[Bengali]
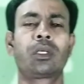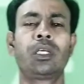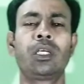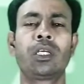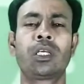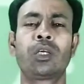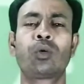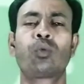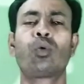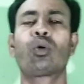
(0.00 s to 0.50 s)
কি
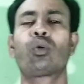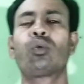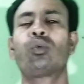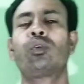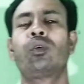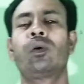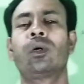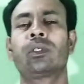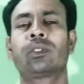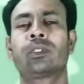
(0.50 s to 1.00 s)
কি
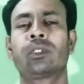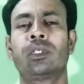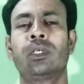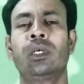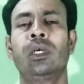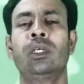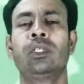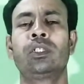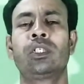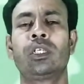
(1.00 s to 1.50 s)
করণীয় আছে
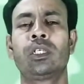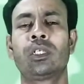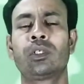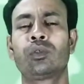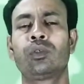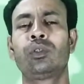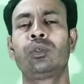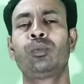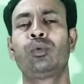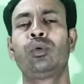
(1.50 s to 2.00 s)
সেটা
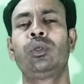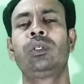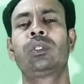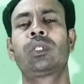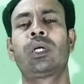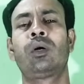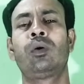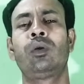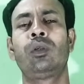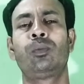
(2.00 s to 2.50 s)
যদি বলি
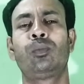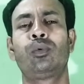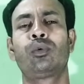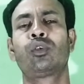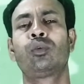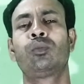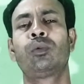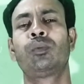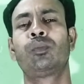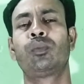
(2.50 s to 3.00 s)
তাহলে
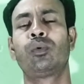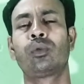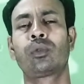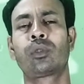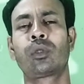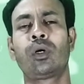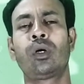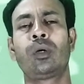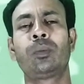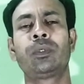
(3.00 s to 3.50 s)
প্রথমে
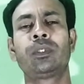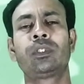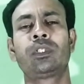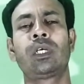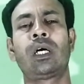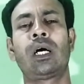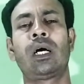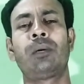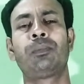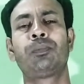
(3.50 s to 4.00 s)
বলতে হবে
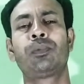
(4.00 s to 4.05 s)
যে